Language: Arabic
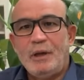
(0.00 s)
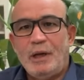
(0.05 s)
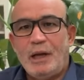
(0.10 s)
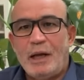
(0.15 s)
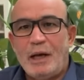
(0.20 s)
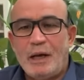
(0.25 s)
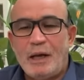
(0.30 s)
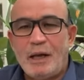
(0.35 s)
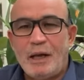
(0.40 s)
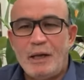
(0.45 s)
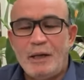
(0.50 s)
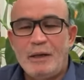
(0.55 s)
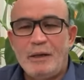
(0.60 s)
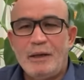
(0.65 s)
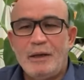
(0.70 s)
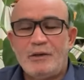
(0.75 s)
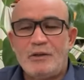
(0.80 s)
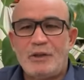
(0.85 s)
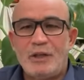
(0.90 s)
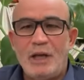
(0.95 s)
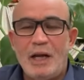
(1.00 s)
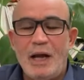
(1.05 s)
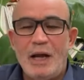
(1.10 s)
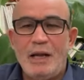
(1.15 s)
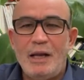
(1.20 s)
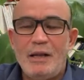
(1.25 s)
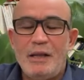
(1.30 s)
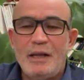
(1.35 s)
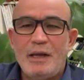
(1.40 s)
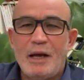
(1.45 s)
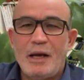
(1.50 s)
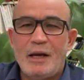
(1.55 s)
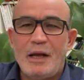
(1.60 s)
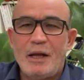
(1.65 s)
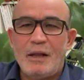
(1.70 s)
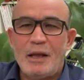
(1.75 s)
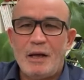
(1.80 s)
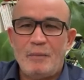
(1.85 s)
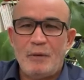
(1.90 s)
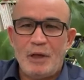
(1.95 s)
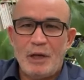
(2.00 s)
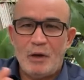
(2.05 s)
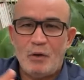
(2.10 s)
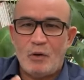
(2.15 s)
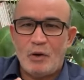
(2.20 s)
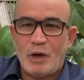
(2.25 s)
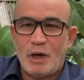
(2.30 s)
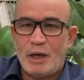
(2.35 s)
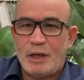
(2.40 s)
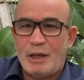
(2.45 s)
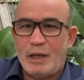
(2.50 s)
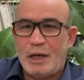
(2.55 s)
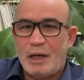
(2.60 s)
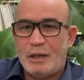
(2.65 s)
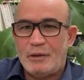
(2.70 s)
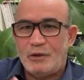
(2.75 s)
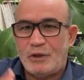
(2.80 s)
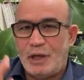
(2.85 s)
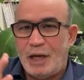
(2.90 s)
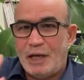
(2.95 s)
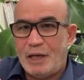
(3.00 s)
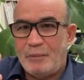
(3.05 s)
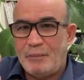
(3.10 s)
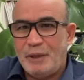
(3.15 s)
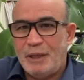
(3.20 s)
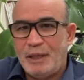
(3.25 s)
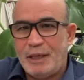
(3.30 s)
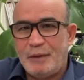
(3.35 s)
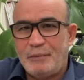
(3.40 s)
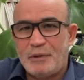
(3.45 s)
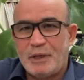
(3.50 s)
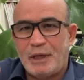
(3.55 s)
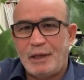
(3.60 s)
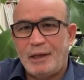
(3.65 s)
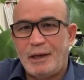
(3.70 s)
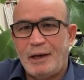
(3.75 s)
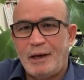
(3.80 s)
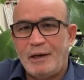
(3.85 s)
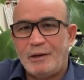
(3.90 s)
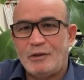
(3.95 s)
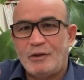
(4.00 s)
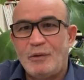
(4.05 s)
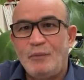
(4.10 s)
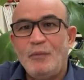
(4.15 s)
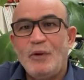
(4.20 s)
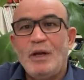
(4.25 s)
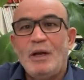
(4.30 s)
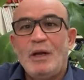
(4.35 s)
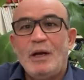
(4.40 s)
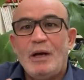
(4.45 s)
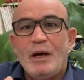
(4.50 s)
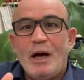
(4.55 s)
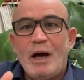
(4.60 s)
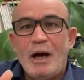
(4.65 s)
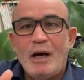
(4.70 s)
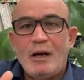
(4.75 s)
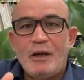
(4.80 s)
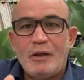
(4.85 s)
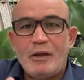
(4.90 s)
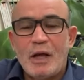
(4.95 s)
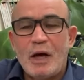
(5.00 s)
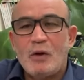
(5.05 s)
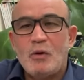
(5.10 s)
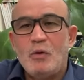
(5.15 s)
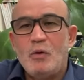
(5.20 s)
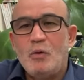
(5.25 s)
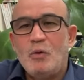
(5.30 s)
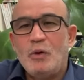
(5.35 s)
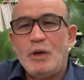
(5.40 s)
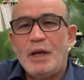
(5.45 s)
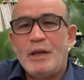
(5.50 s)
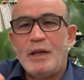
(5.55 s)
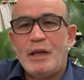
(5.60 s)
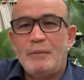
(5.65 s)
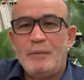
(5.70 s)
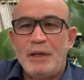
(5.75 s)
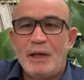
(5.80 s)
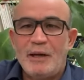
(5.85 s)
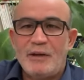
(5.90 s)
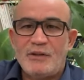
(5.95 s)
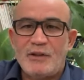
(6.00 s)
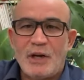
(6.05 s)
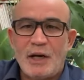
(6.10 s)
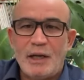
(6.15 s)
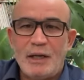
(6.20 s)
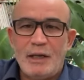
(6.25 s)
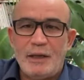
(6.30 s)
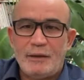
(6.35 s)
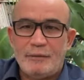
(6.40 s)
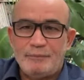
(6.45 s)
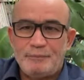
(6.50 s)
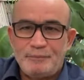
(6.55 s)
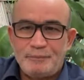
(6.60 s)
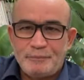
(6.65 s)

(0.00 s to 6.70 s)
لكن السلاح الذي كان يذهب إلى أوكرانيا السلاح الأمريكي بشكل خاص أكثر يذهب إلى إسرائيل